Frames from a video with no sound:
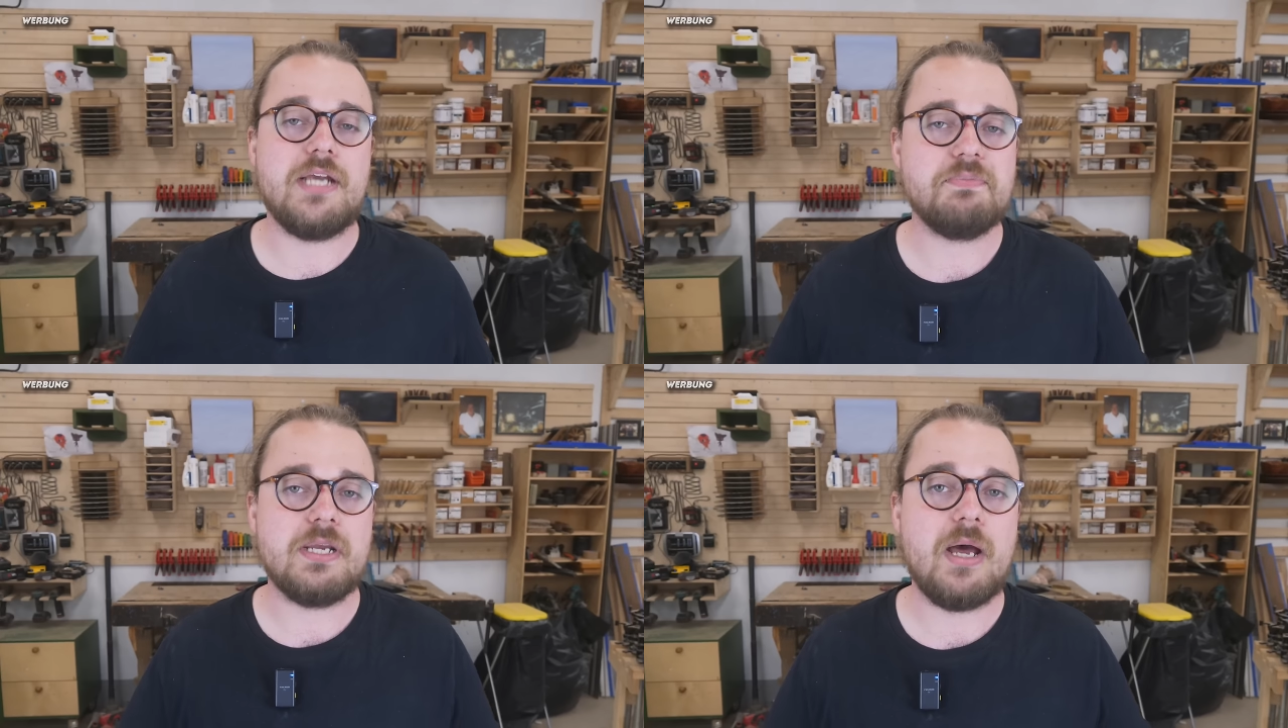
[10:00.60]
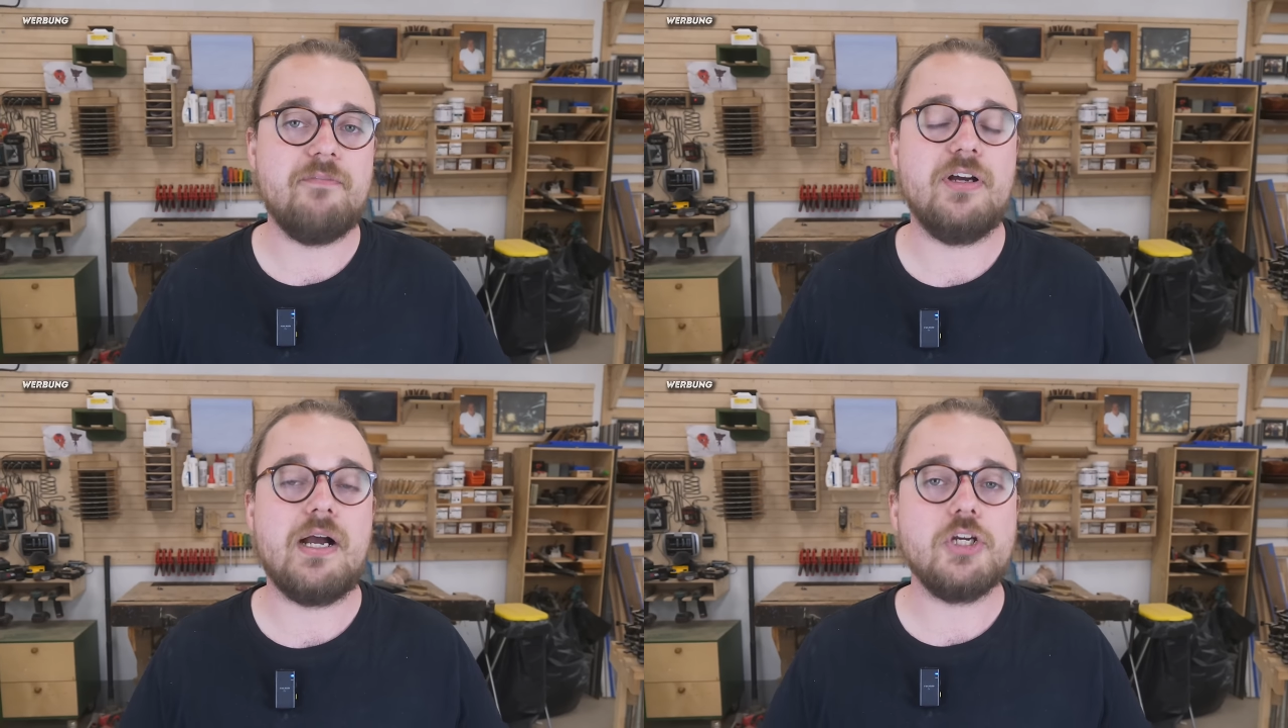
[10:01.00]
Ich habe es ja am
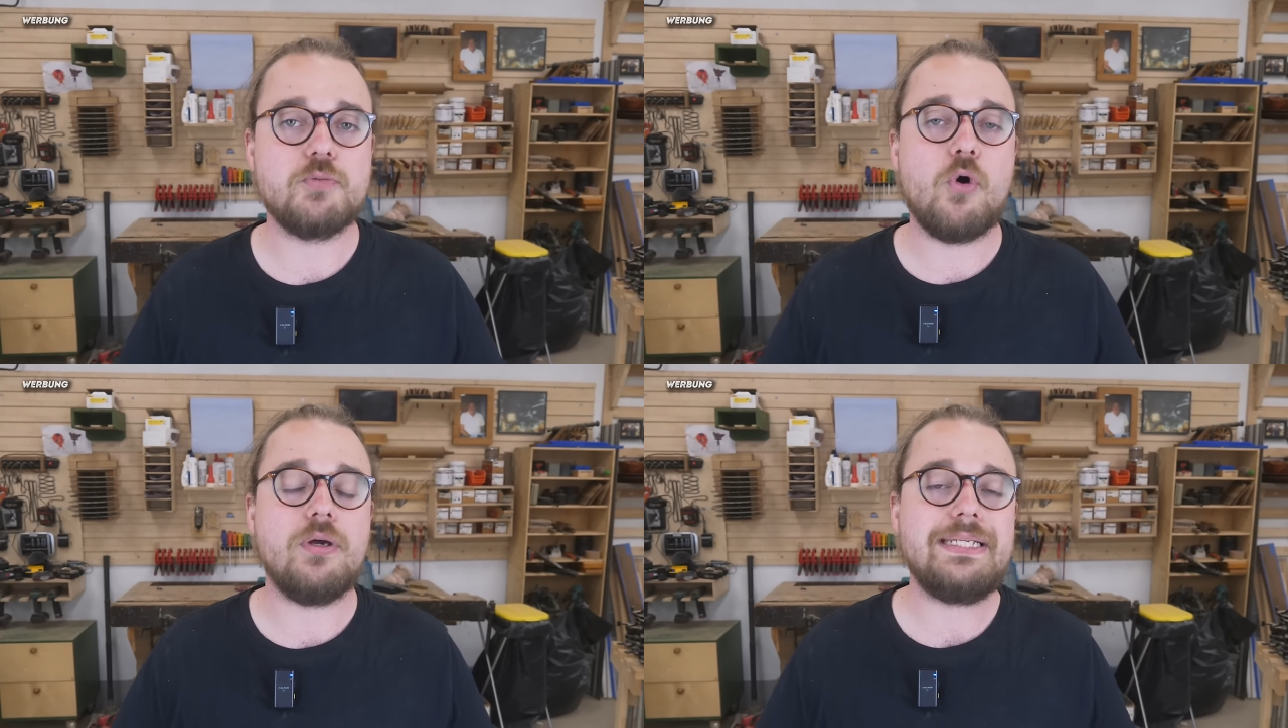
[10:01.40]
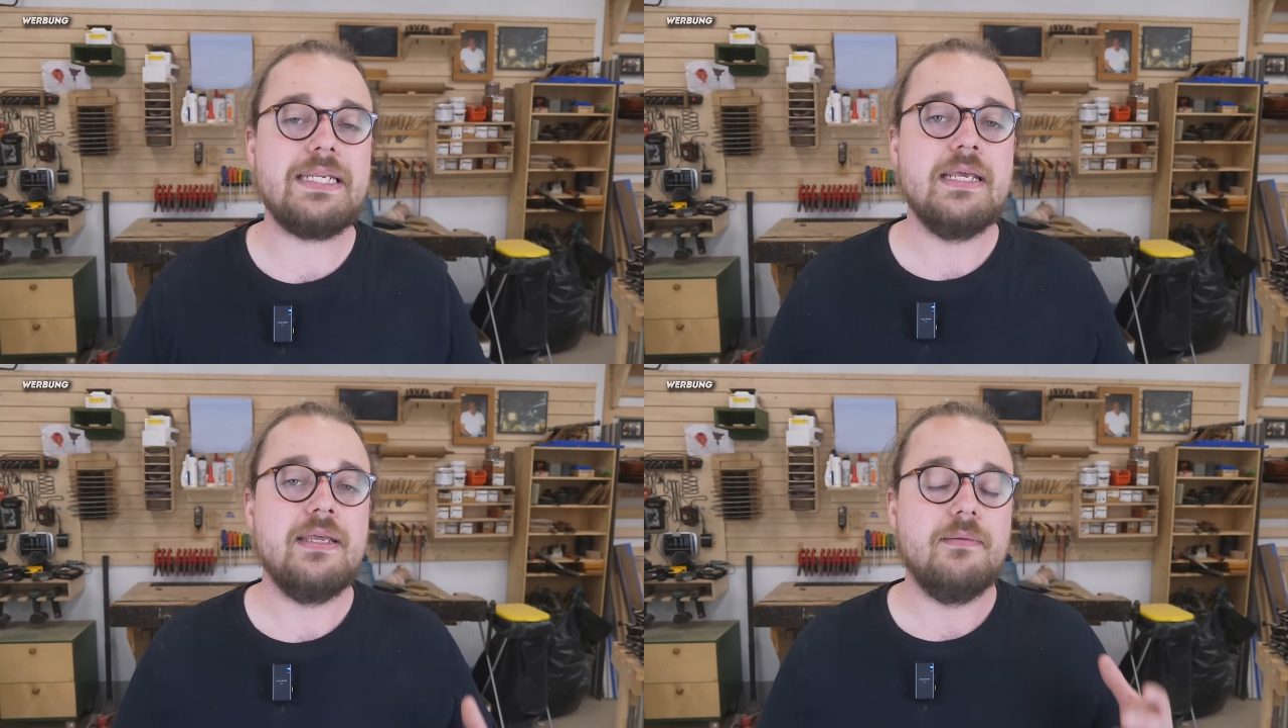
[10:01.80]
Anfang angesprochen,
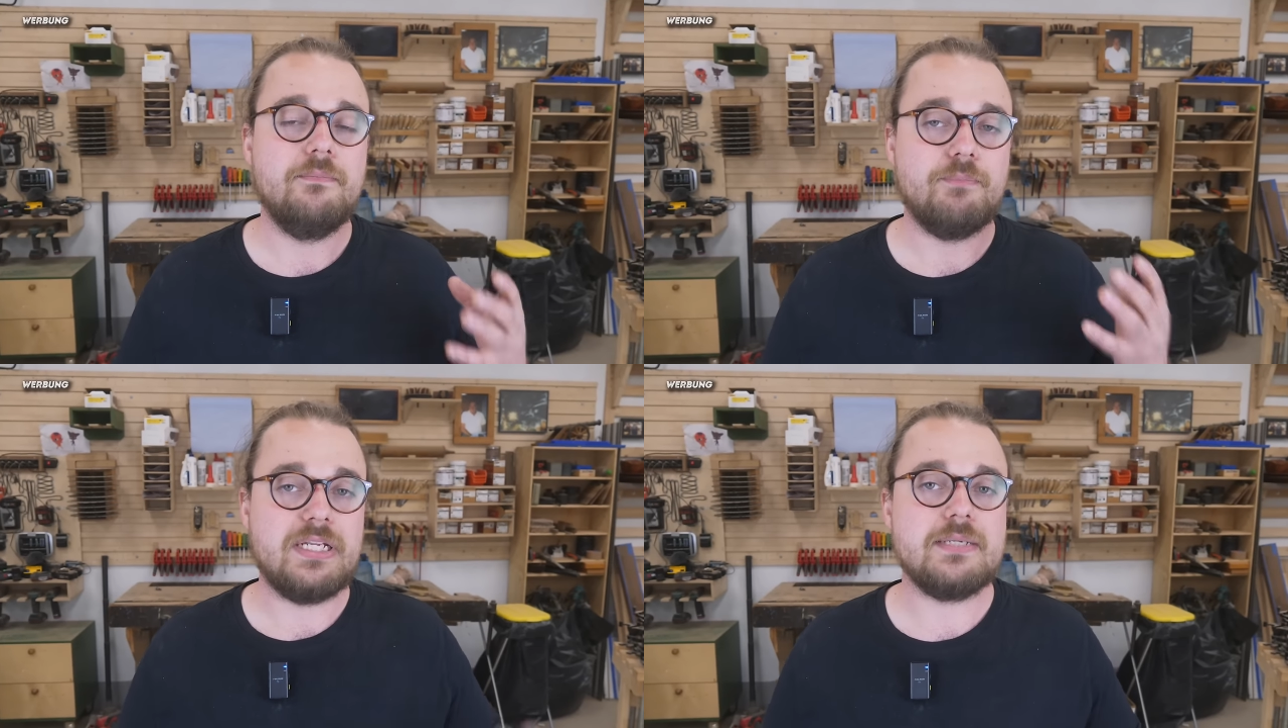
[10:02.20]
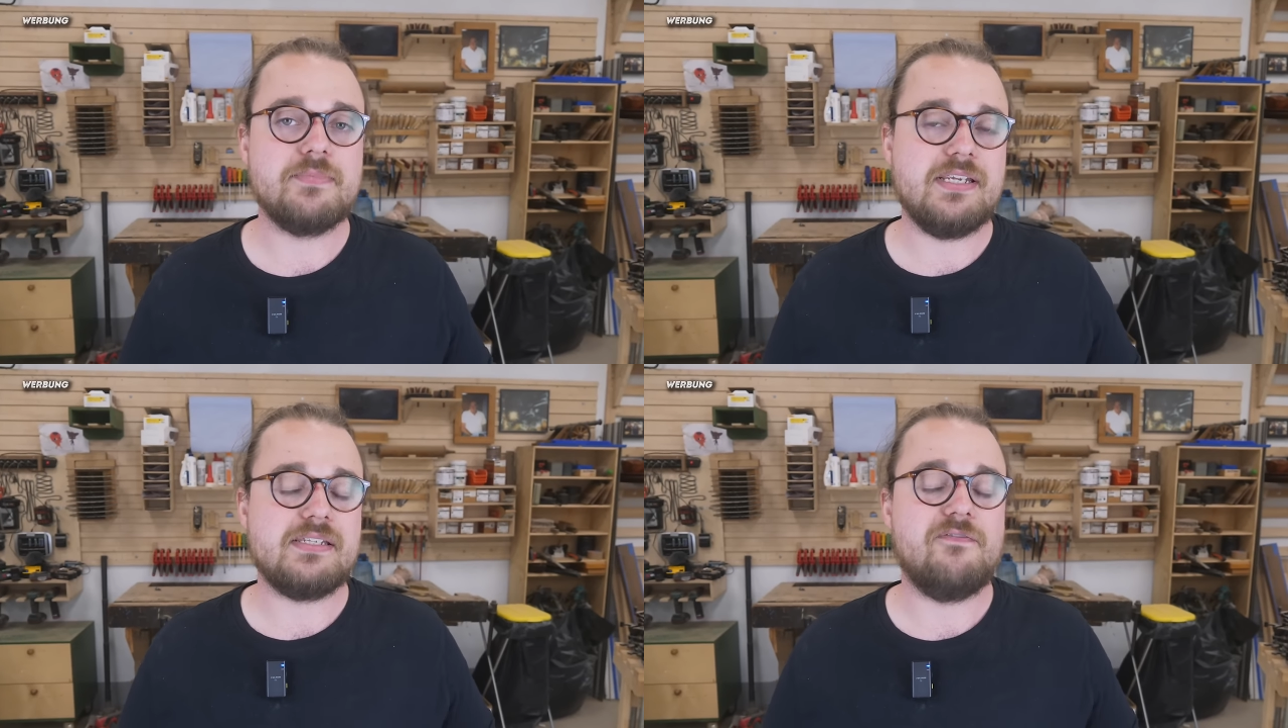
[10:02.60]
bei
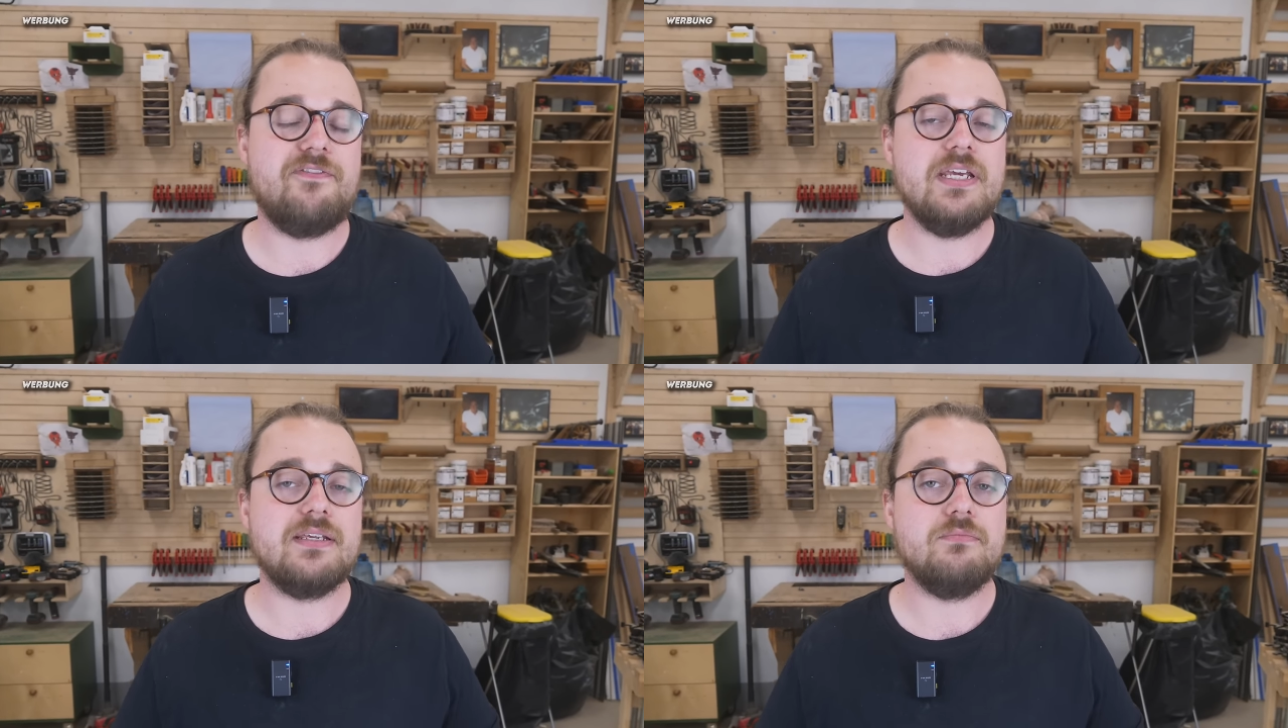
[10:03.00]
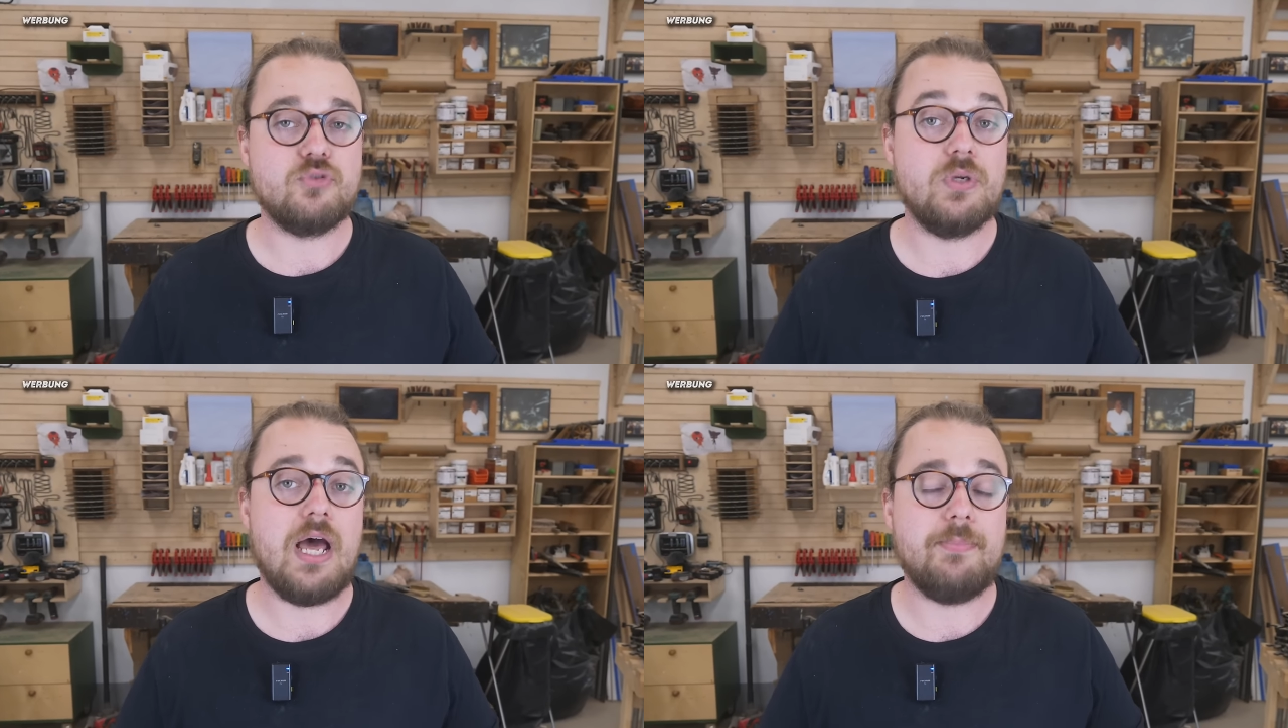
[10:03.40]
diesem Set sind vier
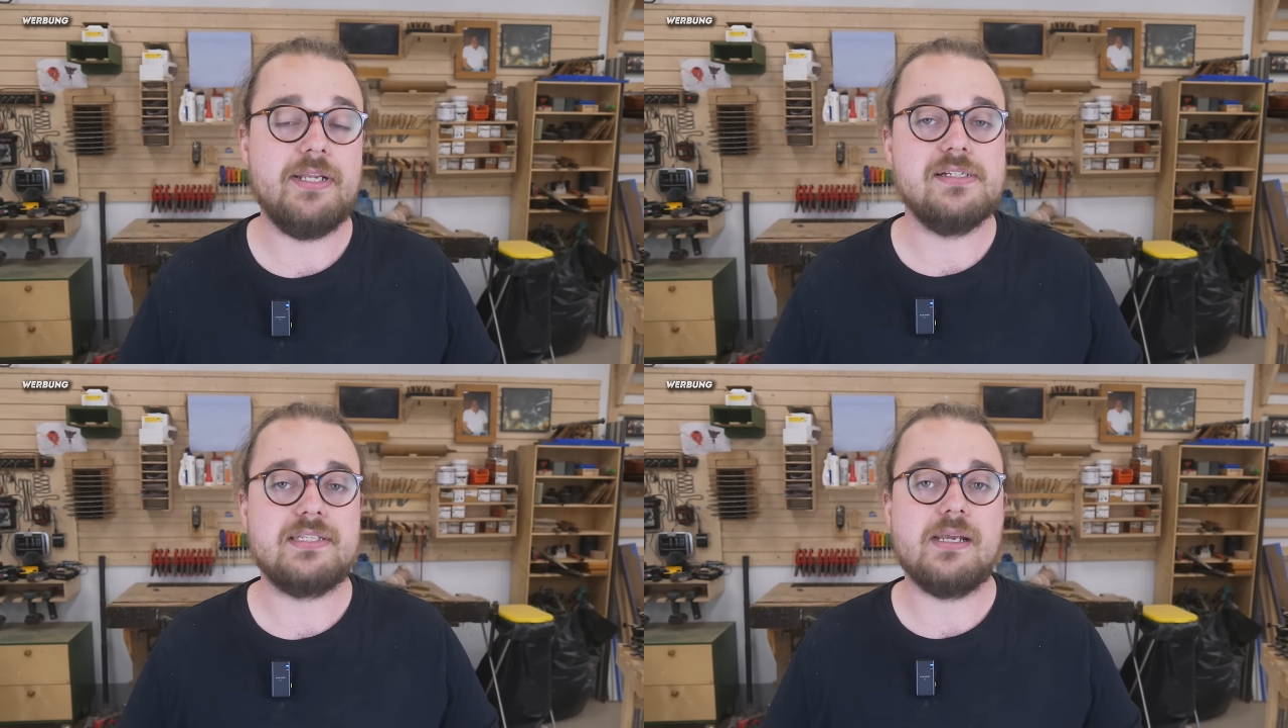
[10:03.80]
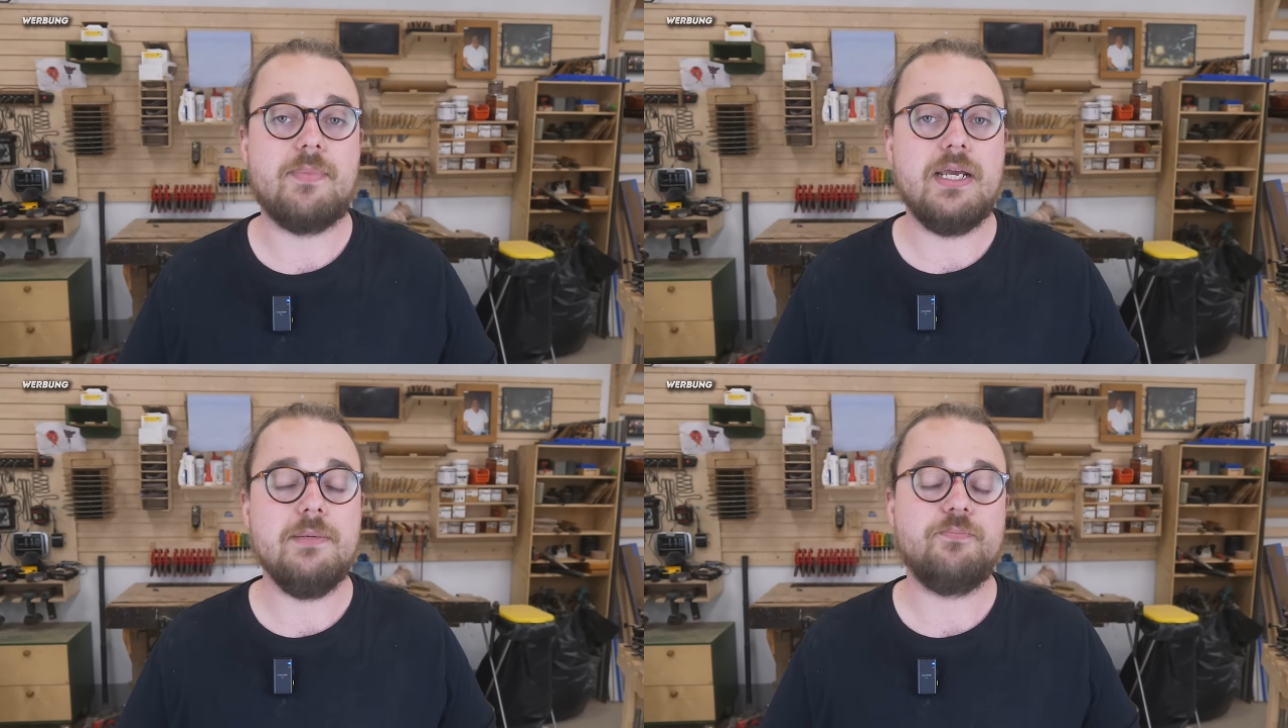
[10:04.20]
Solarpanels
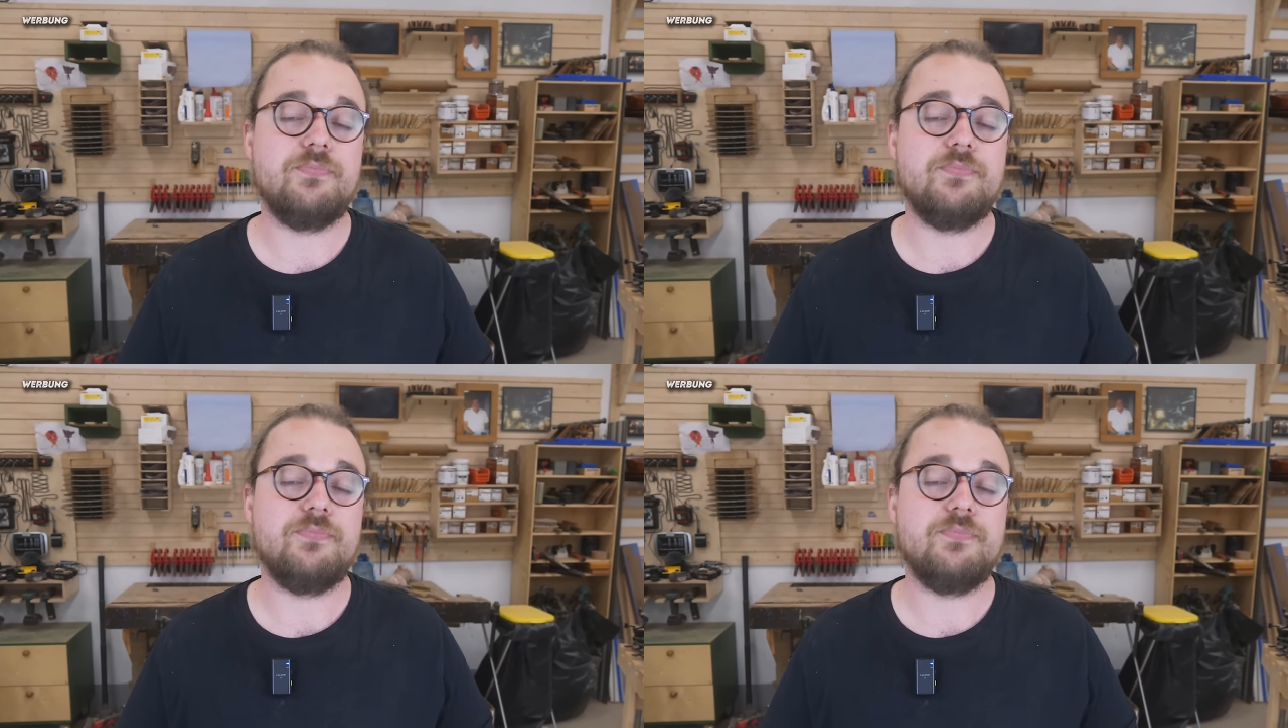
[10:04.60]
dabei.